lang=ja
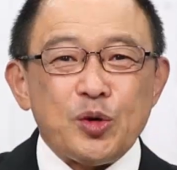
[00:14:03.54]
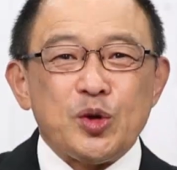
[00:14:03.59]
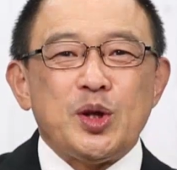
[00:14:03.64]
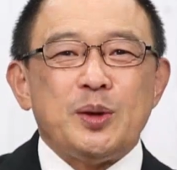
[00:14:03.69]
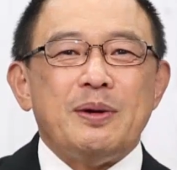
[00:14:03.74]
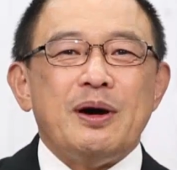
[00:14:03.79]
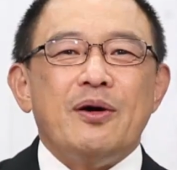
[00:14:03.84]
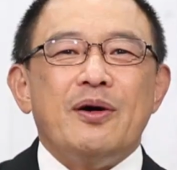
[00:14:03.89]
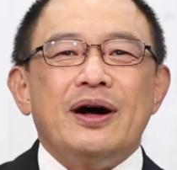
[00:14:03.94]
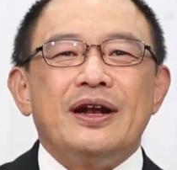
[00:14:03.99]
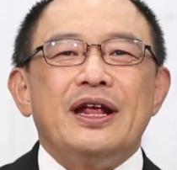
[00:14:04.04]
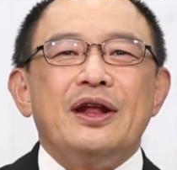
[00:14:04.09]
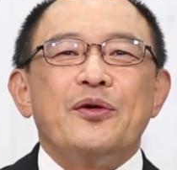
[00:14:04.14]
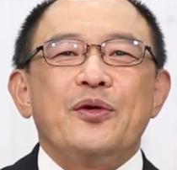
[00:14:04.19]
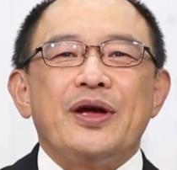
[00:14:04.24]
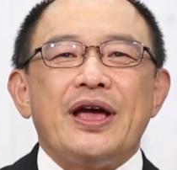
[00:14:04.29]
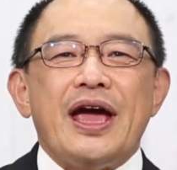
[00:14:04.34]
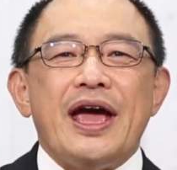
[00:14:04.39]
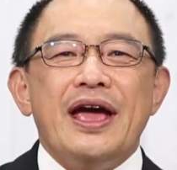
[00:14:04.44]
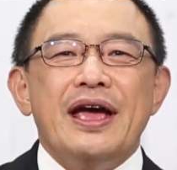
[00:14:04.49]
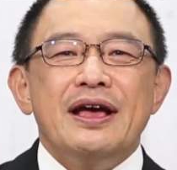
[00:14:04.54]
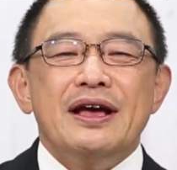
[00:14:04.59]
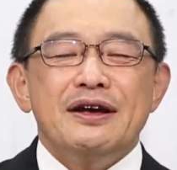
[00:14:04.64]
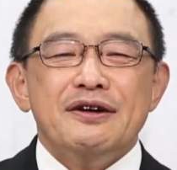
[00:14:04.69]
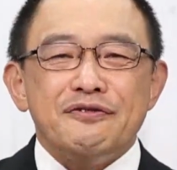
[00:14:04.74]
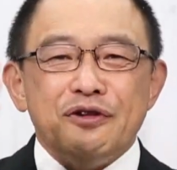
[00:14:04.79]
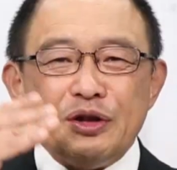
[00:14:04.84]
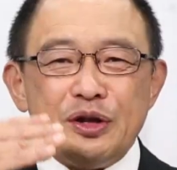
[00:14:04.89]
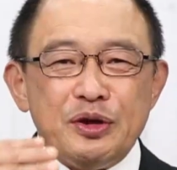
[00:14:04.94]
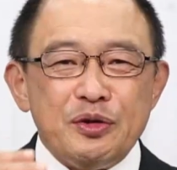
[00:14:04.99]
言葉を跳ねのけ
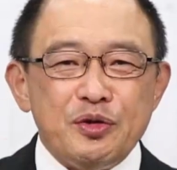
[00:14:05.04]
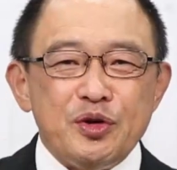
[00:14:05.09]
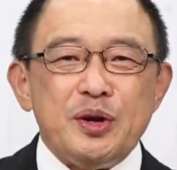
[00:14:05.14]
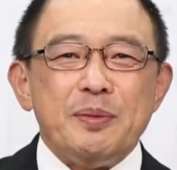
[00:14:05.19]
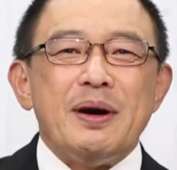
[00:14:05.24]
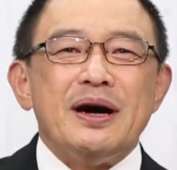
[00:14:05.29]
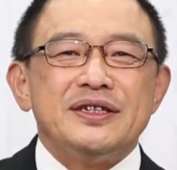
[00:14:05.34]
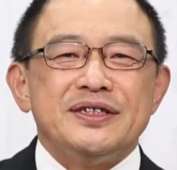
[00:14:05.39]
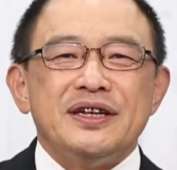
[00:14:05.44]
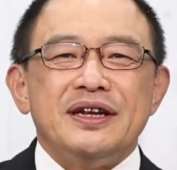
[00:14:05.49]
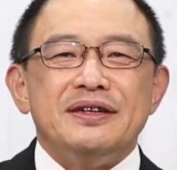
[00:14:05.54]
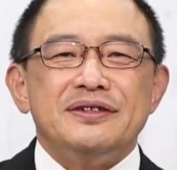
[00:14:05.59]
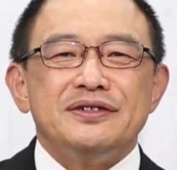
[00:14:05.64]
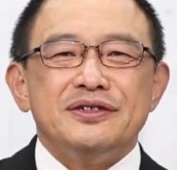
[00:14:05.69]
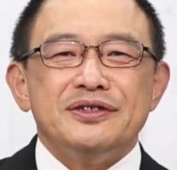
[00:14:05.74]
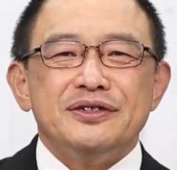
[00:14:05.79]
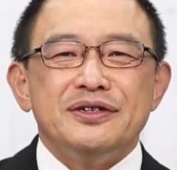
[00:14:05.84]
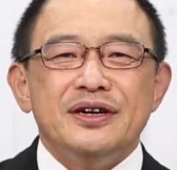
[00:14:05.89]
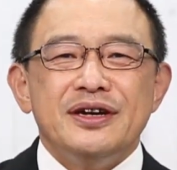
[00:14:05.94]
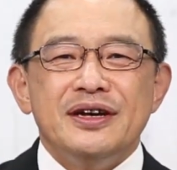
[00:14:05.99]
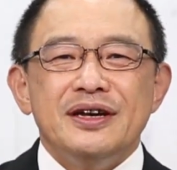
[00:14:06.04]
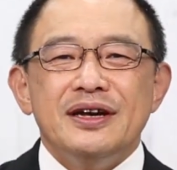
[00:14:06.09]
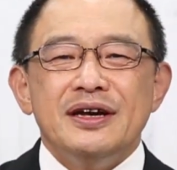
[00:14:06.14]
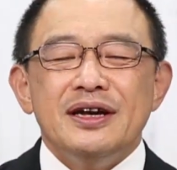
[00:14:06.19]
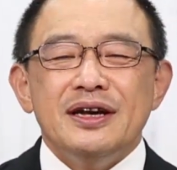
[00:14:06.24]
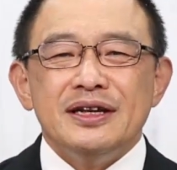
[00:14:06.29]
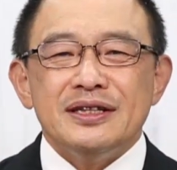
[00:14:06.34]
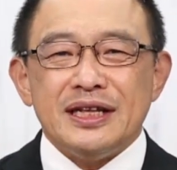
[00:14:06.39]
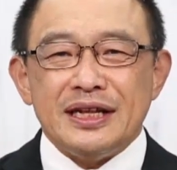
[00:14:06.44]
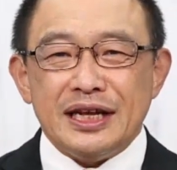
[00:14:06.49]
不意に振り回されず
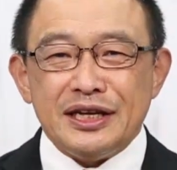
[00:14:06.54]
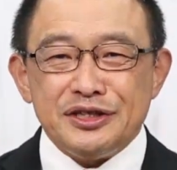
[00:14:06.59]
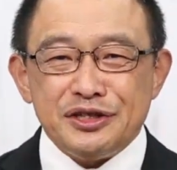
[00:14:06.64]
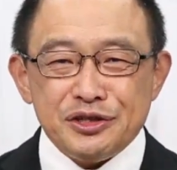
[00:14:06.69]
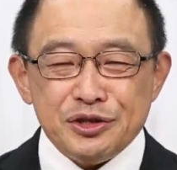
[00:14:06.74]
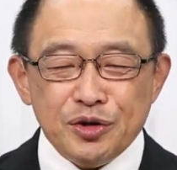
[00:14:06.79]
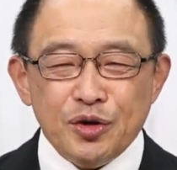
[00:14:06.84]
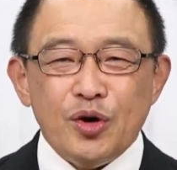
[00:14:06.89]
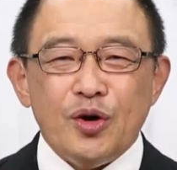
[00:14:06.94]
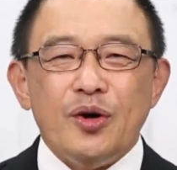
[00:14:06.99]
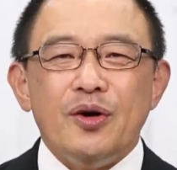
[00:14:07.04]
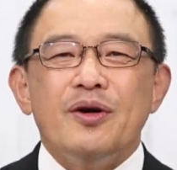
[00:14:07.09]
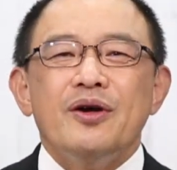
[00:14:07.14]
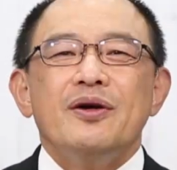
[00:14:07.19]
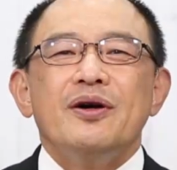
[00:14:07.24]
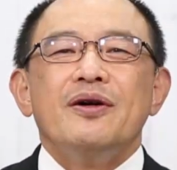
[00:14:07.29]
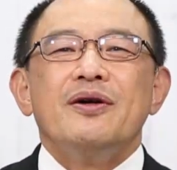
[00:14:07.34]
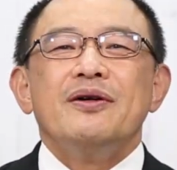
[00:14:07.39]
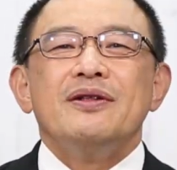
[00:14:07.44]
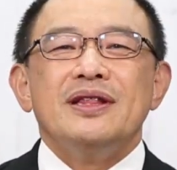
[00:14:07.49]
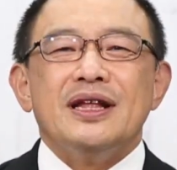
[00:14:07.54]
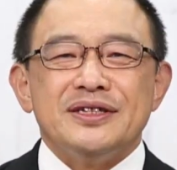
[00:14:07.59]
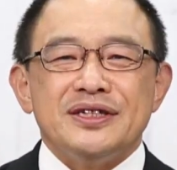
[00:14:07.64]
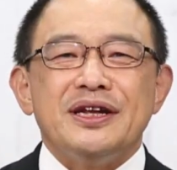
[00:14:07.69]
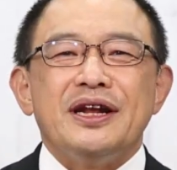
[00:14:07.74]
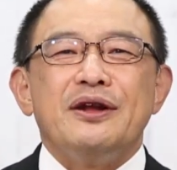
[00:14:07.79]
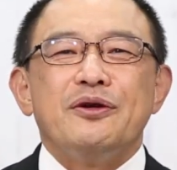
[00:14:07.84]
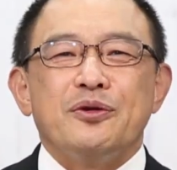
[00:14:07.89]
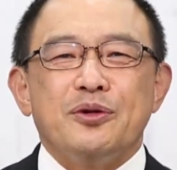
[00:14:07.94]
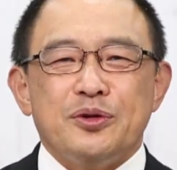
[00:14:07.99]
ただ主のな
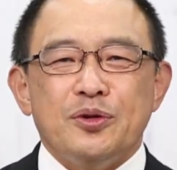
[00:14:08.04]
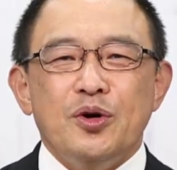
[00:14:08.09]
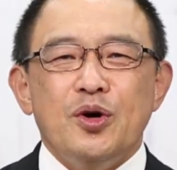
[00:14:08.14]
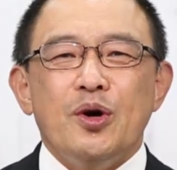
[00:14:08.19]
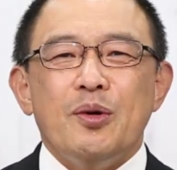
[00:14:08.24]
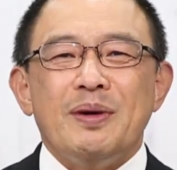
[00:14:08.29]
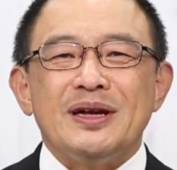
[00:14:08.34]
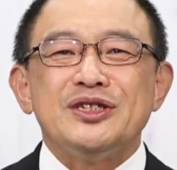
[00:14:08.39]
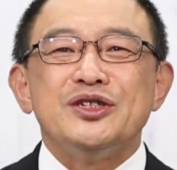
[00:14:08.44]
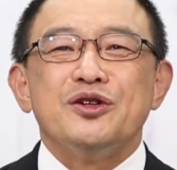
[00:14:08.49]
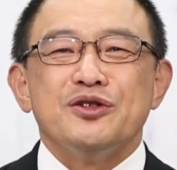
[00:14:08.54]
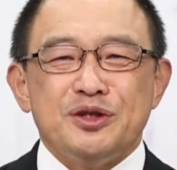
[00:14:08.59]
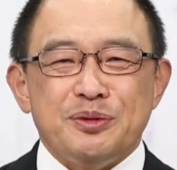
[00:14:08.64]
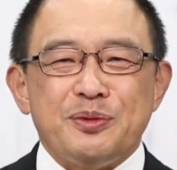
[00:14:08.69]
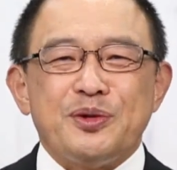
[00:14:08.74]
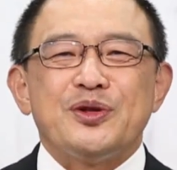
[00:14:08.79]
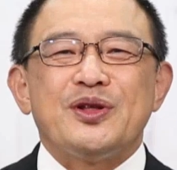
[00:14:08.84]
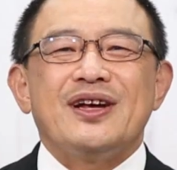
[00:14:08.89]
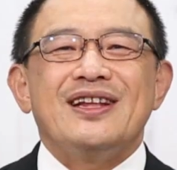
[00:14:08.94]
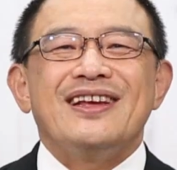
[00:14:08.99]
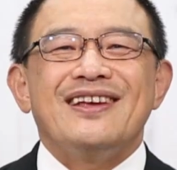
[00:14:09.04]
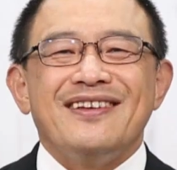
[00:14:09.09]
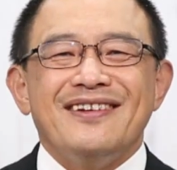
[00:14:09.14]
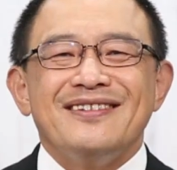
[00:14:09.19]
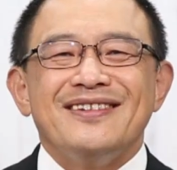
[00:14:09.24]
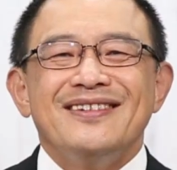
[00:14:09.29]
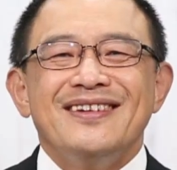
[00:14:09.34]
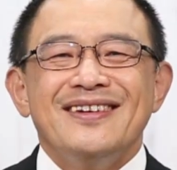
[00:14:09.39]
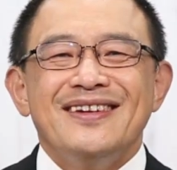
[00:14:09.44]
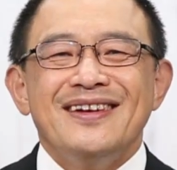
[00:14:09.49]
されることを待ち望むことができ
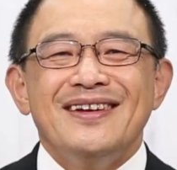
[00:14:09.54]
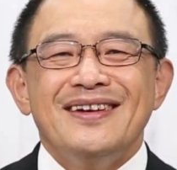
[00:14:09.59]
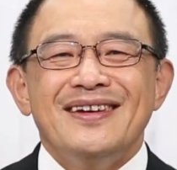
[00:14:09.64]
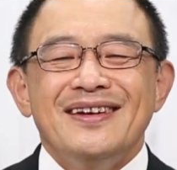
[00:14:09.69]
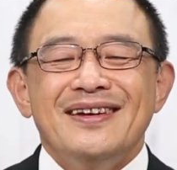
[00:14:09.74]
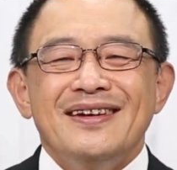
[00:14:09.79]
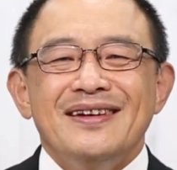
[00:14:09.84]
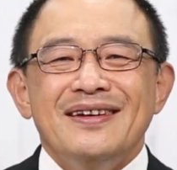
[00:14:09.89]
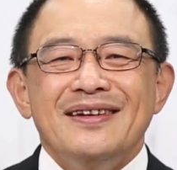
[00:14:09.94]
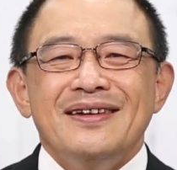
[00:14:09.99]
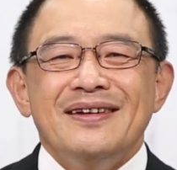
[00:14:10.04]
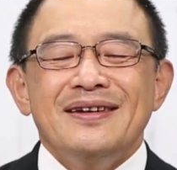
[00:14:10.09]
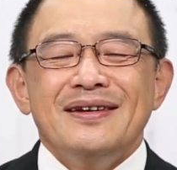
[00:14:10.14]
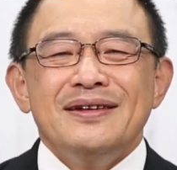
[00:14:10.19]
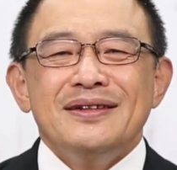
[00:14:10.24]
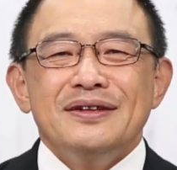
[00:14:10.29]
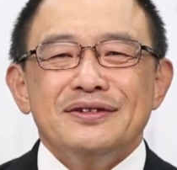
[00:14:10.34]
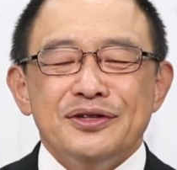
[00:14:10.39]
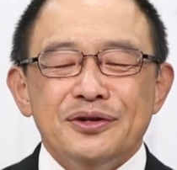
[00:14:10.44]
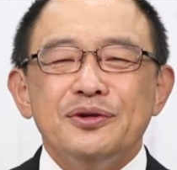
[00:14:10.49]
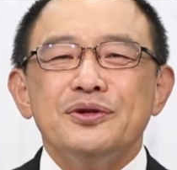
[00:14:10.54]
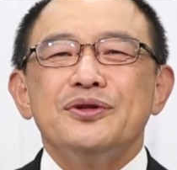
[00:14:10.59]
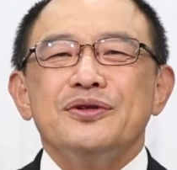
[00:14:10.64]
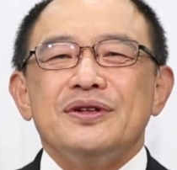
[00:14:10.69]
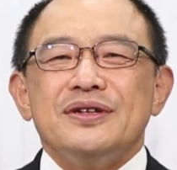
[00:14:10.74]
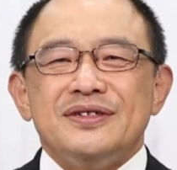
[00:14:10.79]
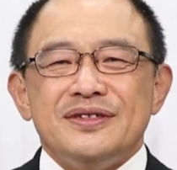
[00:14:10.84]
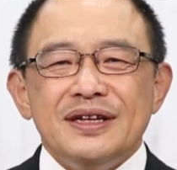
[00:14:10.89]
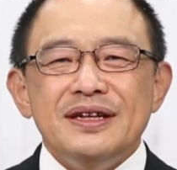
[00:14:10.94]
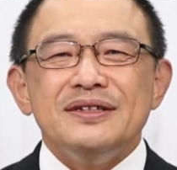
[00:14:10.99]
るでそのことを
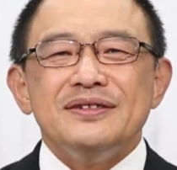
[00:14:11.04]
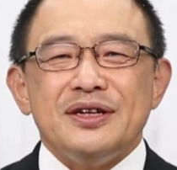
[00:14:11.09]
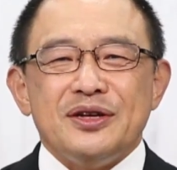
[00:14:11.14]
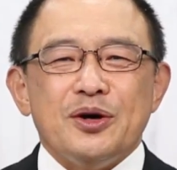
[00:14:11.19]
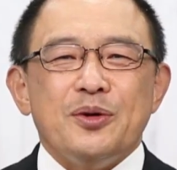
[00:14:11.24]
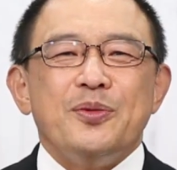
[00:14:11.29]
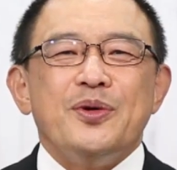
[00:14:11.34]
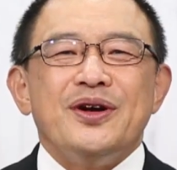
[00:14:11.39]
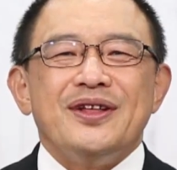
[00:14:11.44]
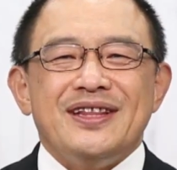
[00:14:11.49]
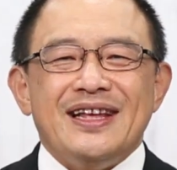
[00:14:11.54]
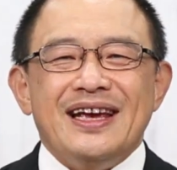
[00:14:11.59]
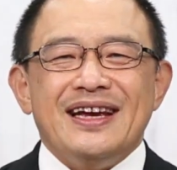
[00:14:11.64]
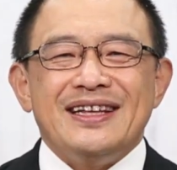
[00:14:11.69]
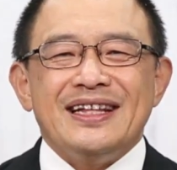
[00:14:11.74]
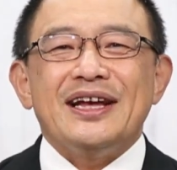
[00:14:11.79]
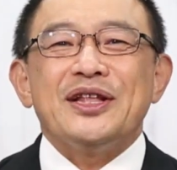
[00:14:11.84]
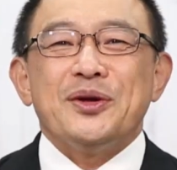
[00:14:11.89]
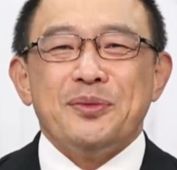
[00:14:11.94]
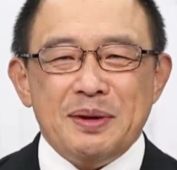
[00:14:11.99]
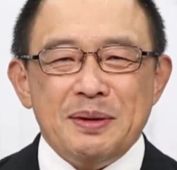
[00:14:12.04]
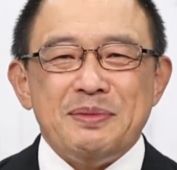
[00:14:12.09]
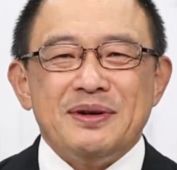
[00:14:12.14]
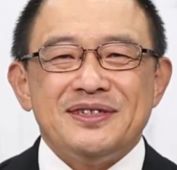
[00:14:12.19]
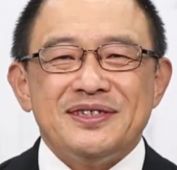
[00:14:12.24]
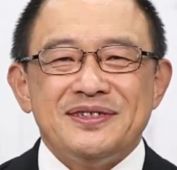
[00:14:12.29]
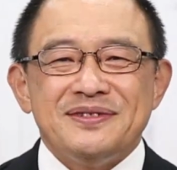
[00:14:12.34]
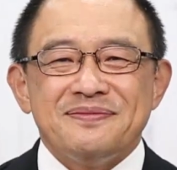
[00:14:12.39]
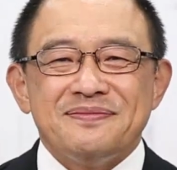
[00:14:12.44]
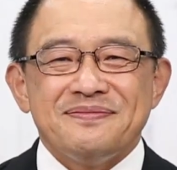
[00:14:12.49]
ですね是非覚えていきたいと思いま
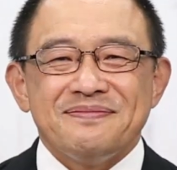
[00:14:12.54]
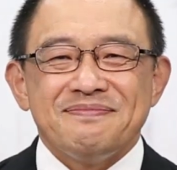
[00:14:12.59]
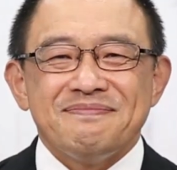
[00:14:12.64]
す。